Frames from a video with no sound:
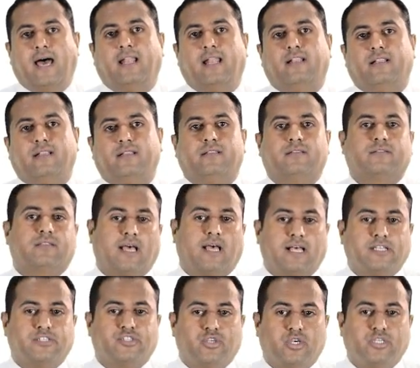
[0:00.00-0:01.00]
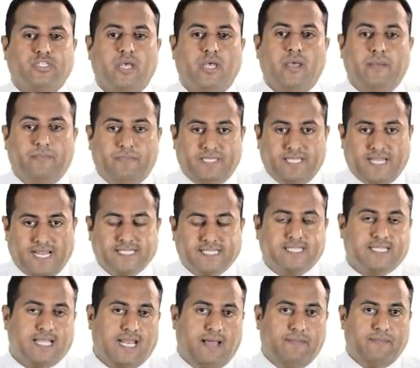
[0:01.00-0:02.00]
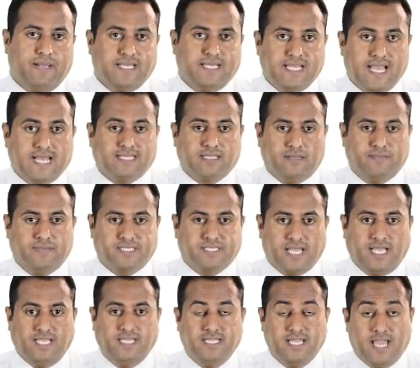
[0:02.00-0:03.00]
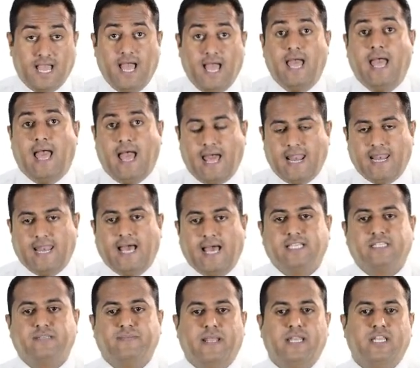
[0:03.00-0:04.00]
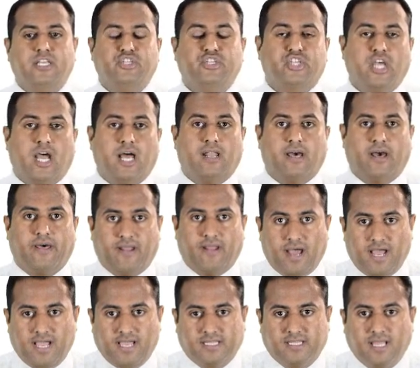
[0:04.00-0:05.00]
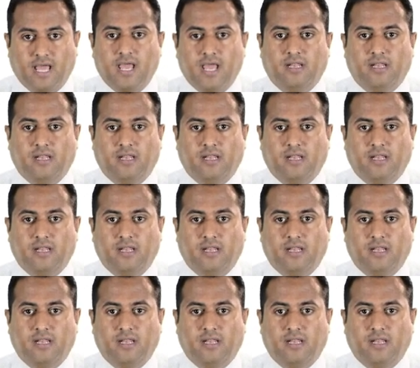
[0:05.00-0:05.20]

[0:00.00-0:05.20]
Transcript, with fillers: التخصص بدراسة العمليات المساحية اللازمة لإنشاء الخرائط